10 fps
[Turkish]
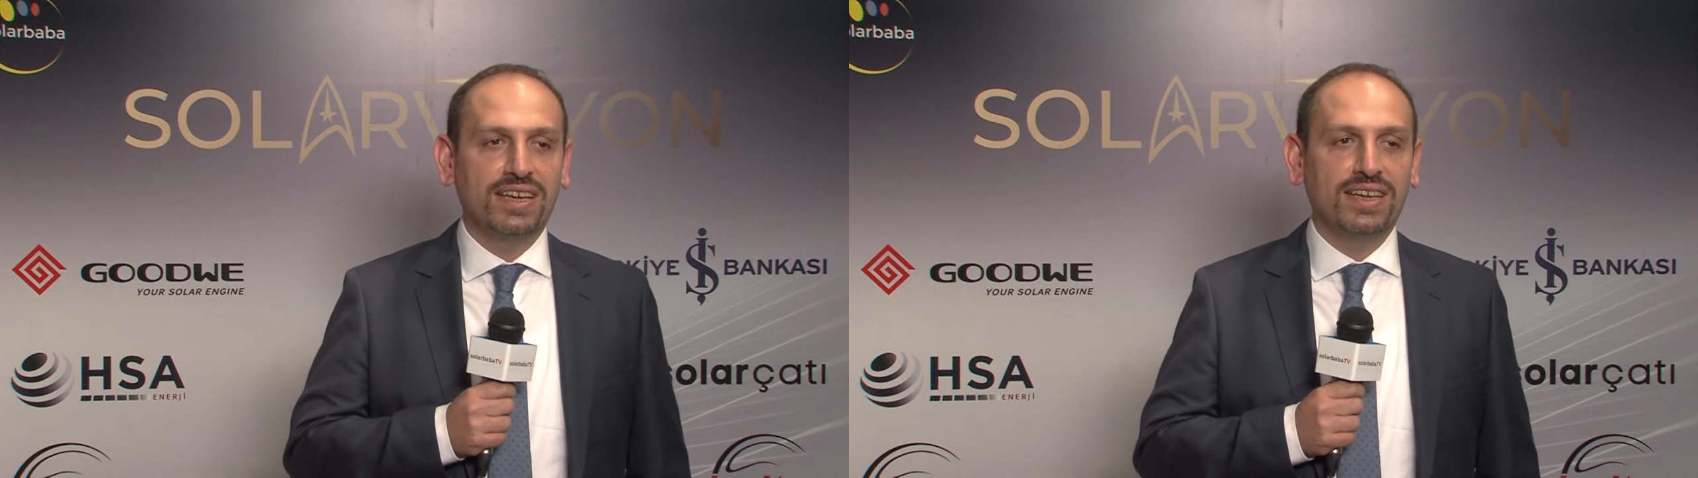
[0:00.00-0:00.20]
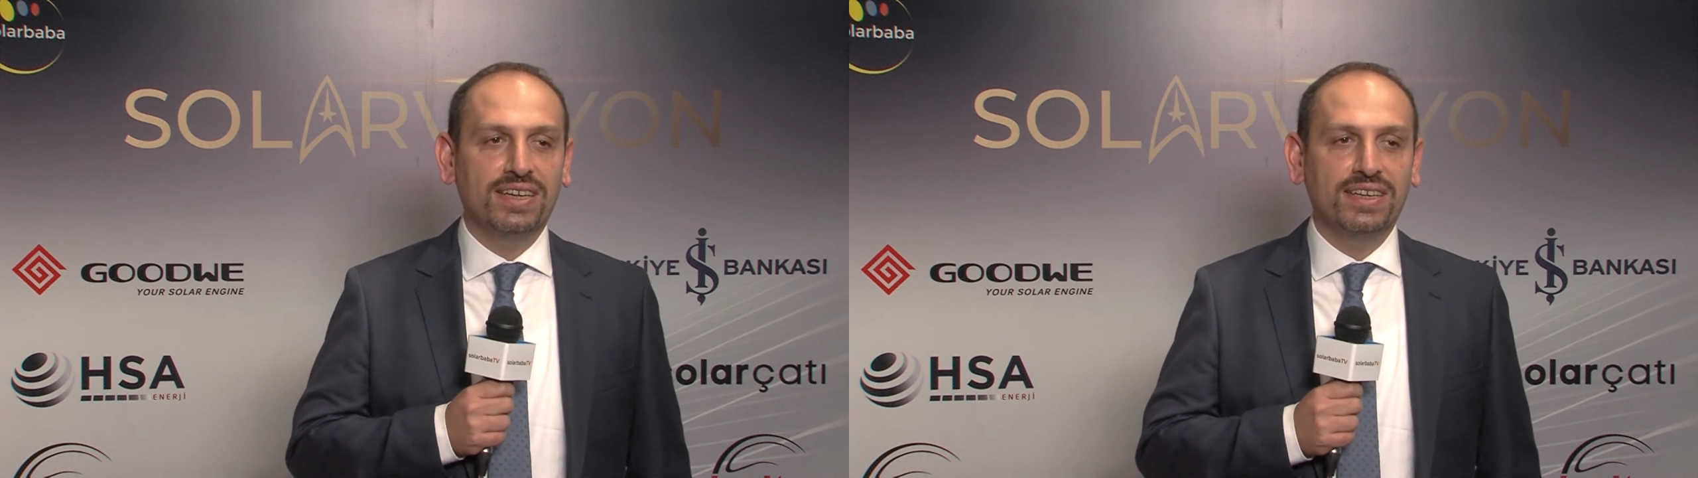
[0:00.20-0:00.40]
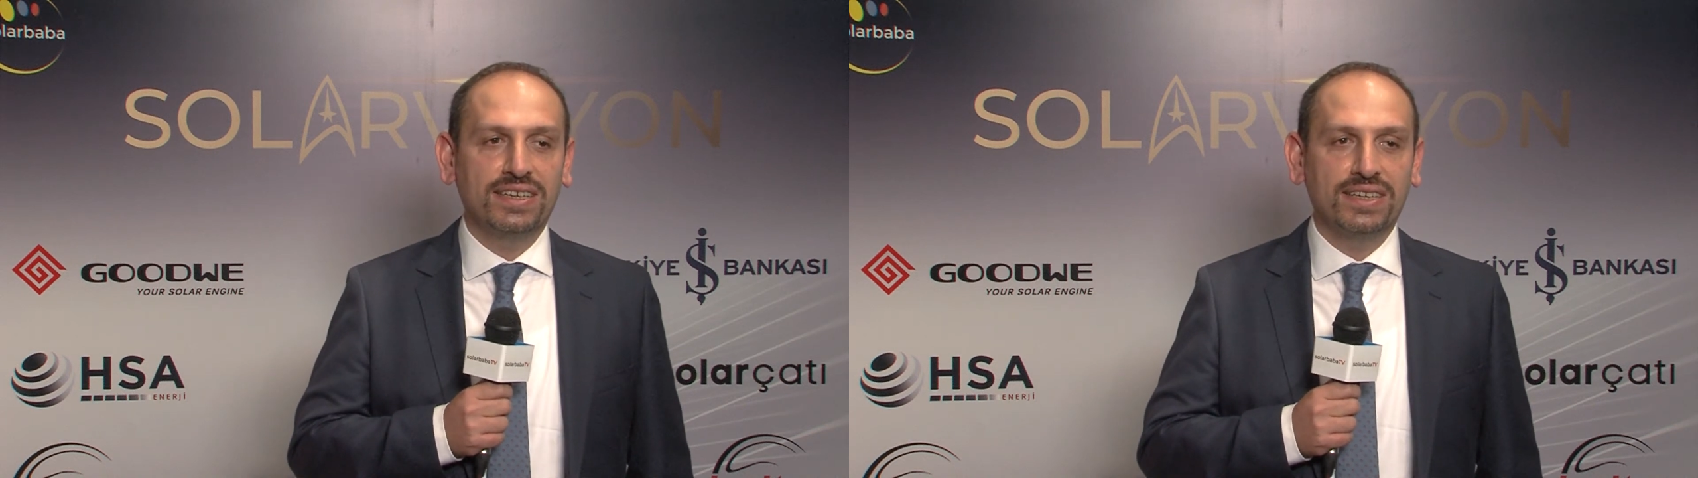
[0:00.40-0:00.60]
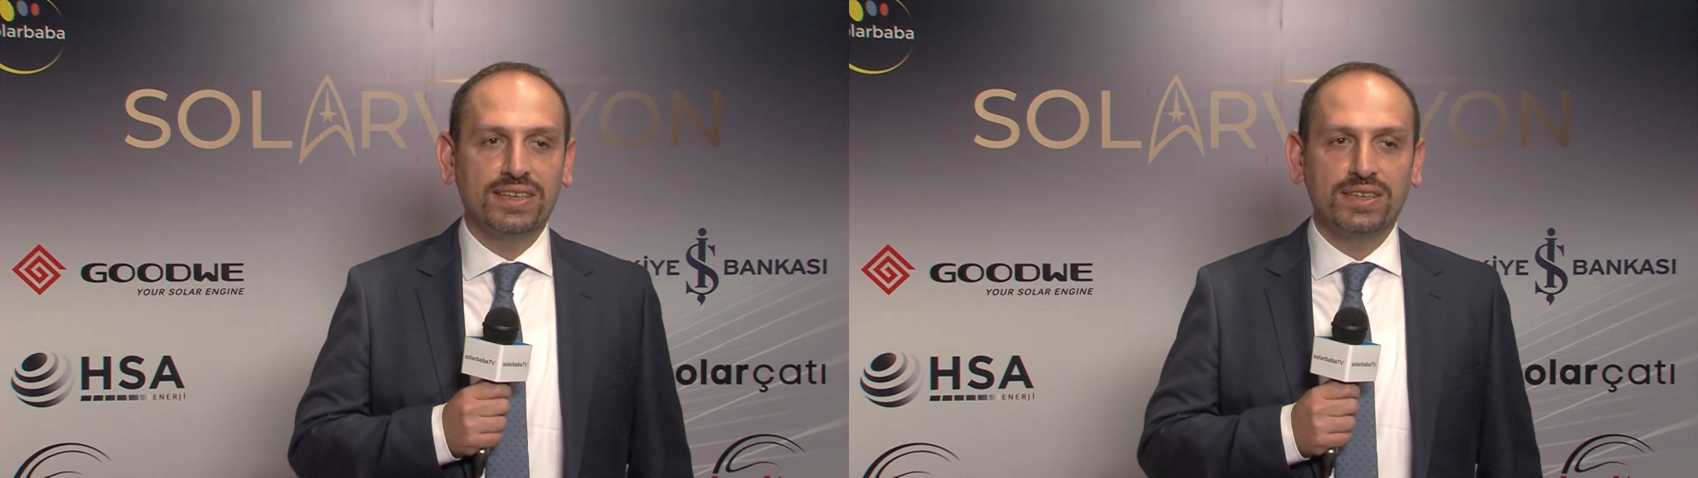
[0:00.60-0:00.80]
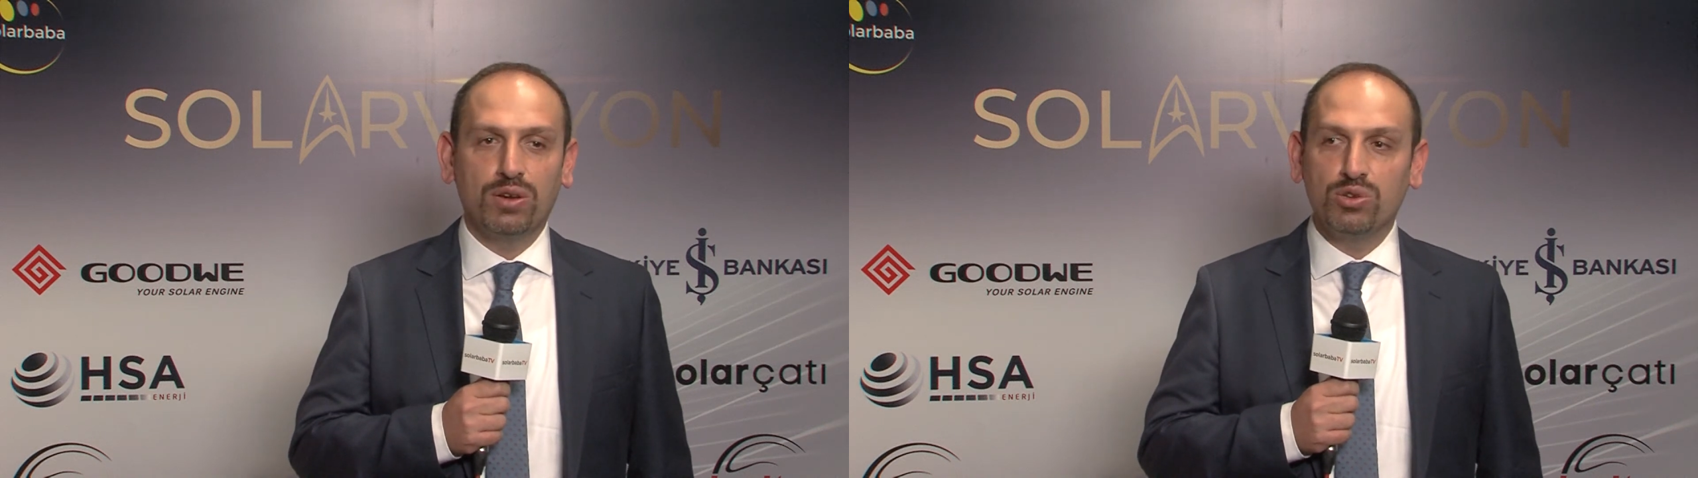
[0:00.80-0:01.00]

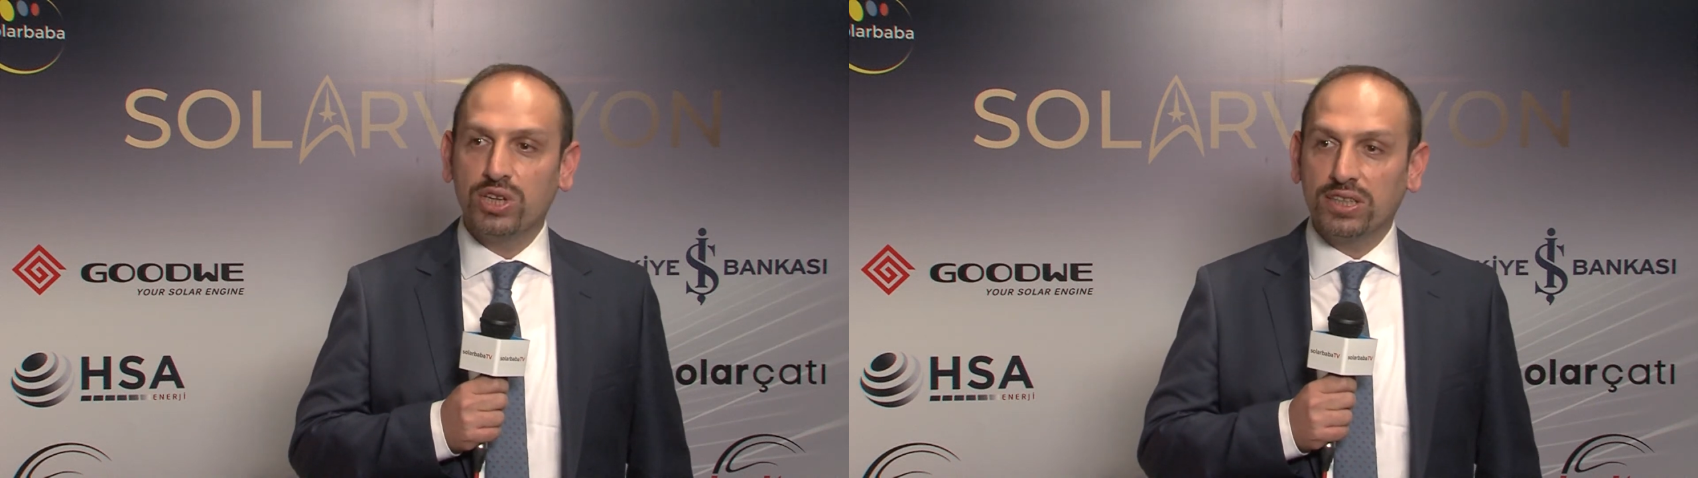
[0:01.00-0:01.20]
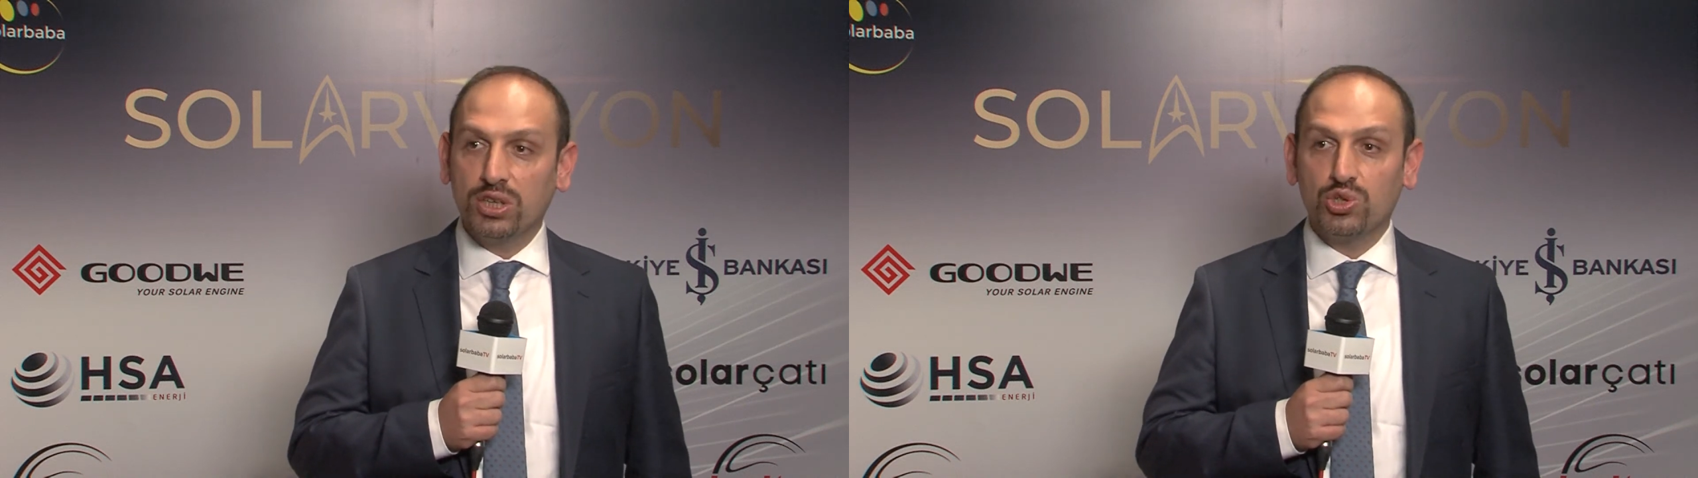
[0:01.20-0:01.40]
Ee, öncelikle